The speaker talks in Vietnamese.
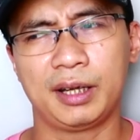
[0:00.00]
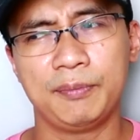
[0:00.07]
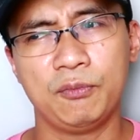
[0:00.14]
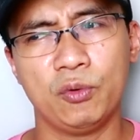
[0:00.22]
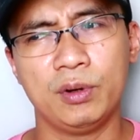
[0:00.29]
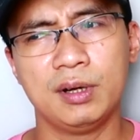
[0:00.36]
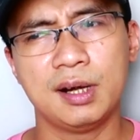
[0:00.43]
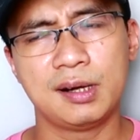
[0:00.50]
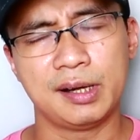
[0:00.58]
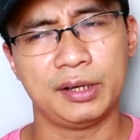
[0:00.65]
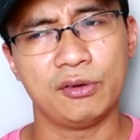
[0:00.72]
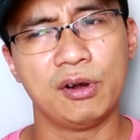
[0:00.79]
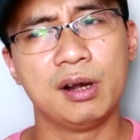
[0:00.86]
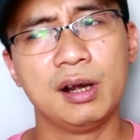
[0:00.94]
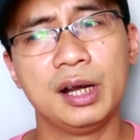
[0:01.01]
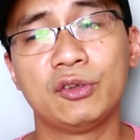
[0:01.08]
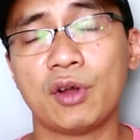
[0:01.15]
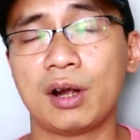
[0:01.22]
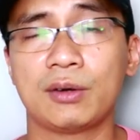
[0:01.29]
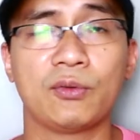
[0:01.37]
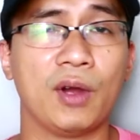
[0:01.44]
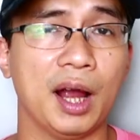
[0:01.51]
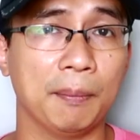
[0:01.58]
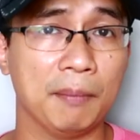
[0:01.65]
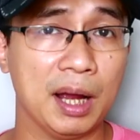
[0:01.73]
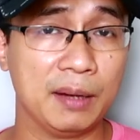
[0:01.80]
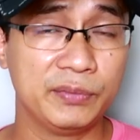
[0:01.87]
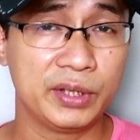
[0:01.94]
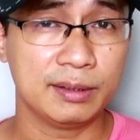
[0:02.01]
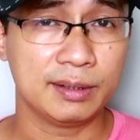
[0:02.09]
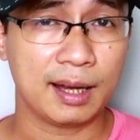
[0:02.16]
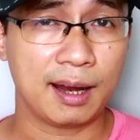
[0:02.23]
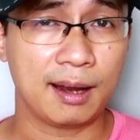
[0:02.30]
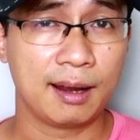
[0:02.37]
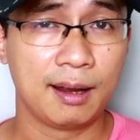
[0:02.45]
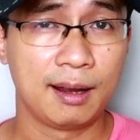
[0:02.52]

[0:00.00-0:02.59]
cái mùi hương này nó hơi thoang thoảng bám trên da